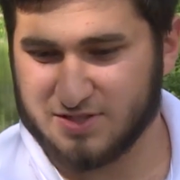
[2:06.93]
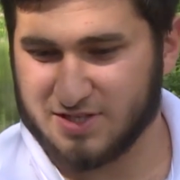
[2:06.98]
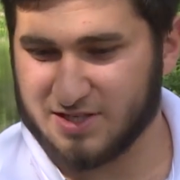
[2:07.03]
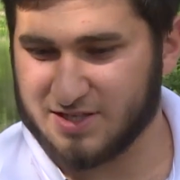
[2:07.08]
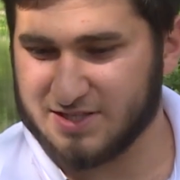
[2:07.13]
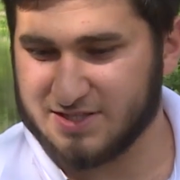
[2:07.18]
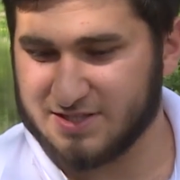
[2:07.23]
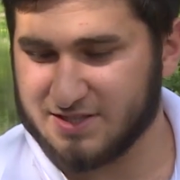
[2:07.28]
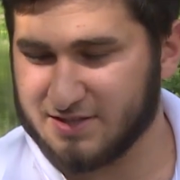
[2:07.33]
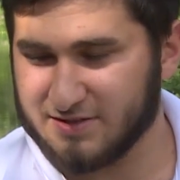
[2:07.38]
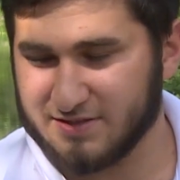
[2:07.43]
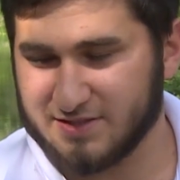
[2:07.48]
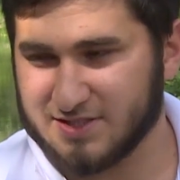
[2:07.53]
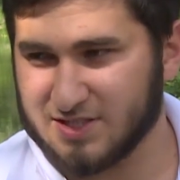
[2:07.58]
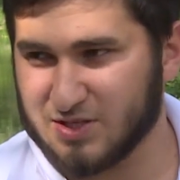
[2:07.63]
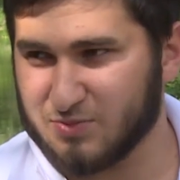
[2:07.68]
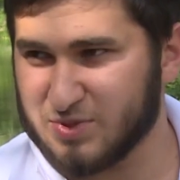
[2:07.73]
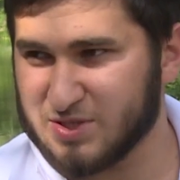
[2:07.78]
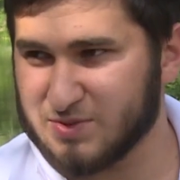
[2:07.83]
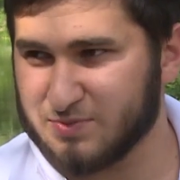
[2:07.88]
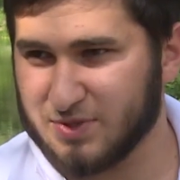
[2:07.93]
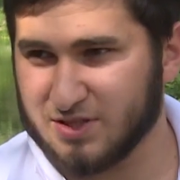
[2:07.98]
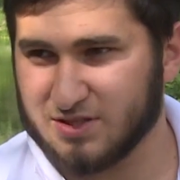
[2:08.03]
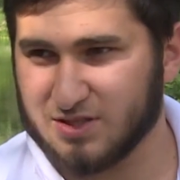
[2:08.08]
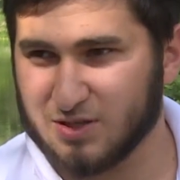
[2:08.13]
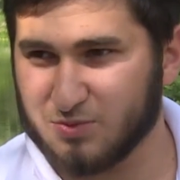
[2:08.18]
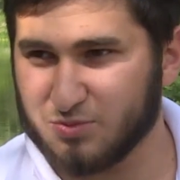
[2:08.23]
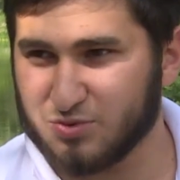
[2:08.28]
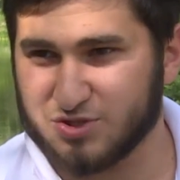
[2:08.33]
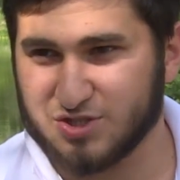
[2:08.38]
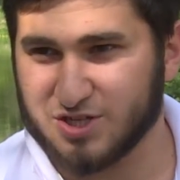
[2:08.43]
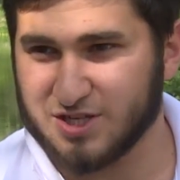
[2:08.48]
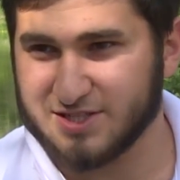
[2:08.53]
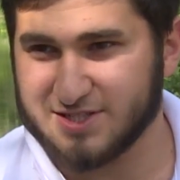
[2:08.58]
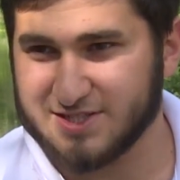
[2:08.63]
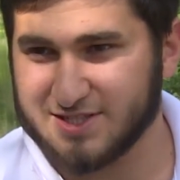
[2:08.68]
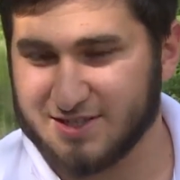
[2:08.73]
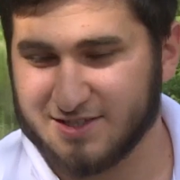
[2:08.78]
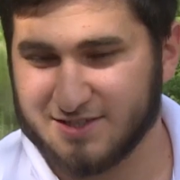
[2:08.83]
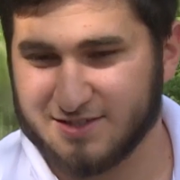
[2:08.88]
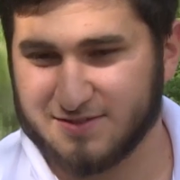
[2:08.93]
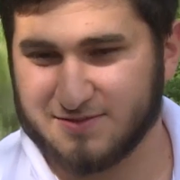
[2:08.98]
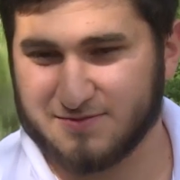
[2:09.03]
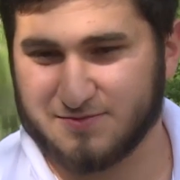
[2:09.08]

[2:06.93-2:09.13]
зарегистрироваться и бесплатно обучаться.